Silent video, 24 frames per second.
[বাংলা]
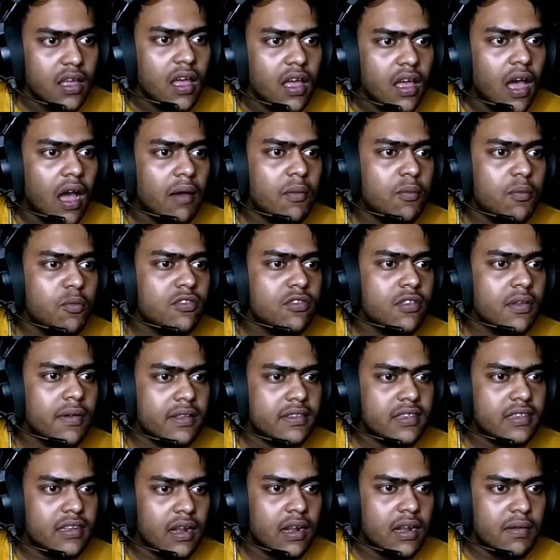আমি বুঝতে পারছি
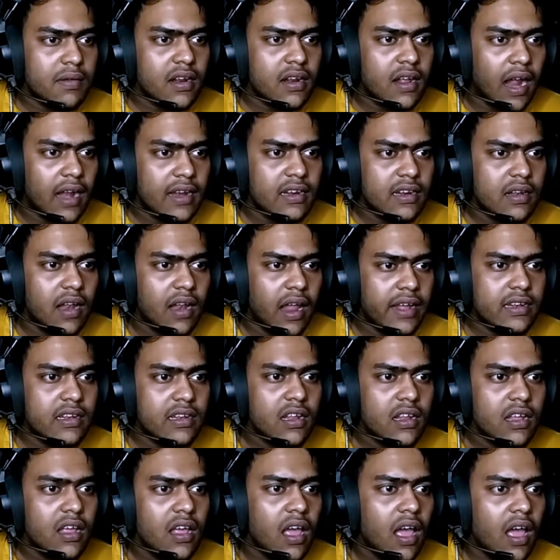না আমার গাড়ির লাইট
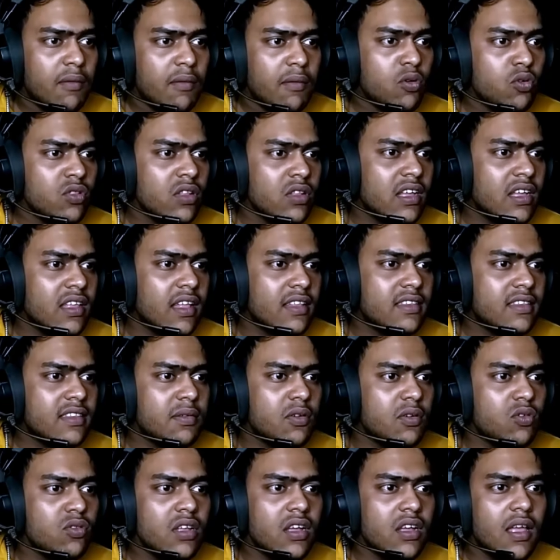আমি কোন দিকে যাচ্ছি আমি কোন
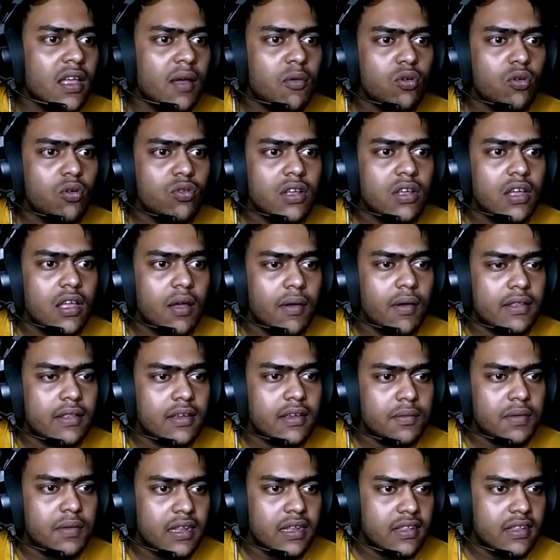দিকে যাবো কোন দিকে যাবো আছে
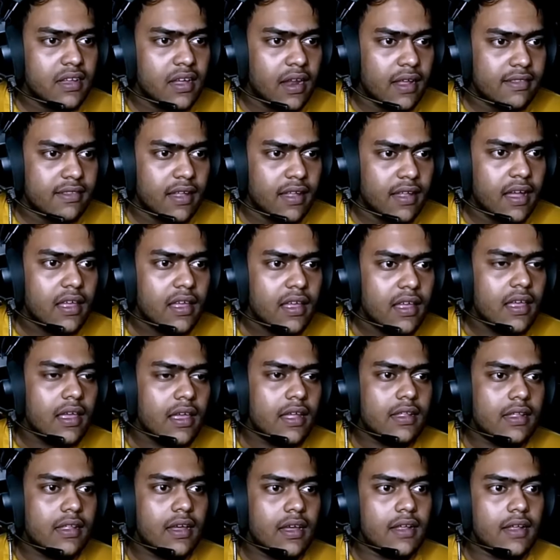আমার এদিকে রাস্তা
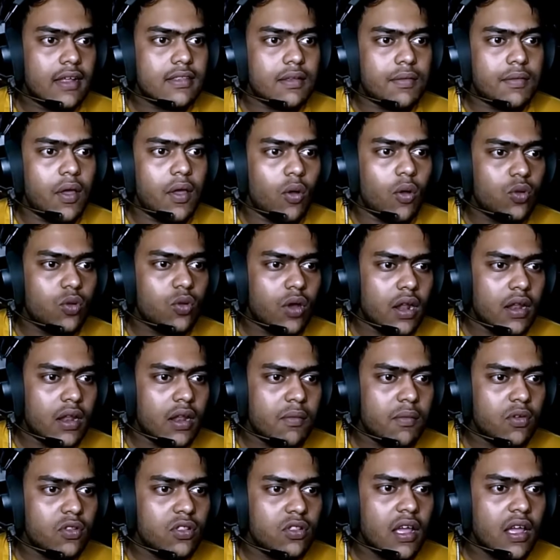এদিকে রাস্তা ভাই অন্ধকারের
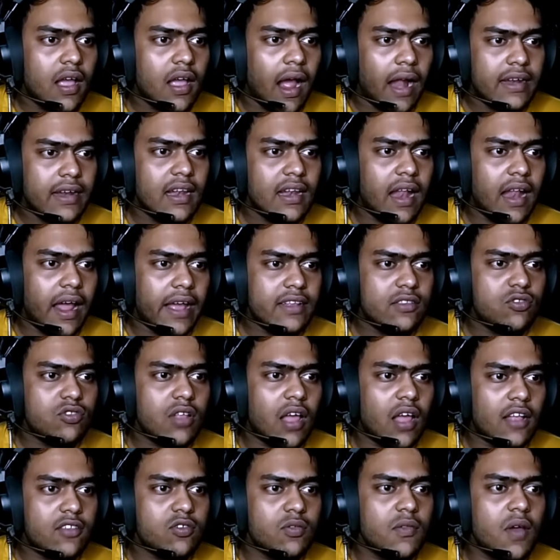মধ্যে গাড়ির লাইট যদি
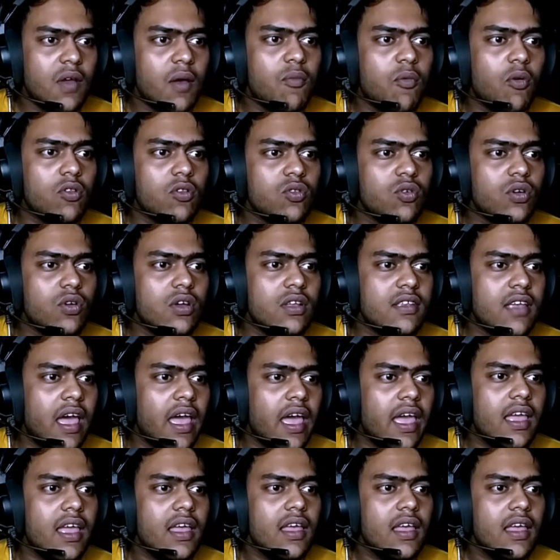আচমকা বন্ধ হয়ে যায়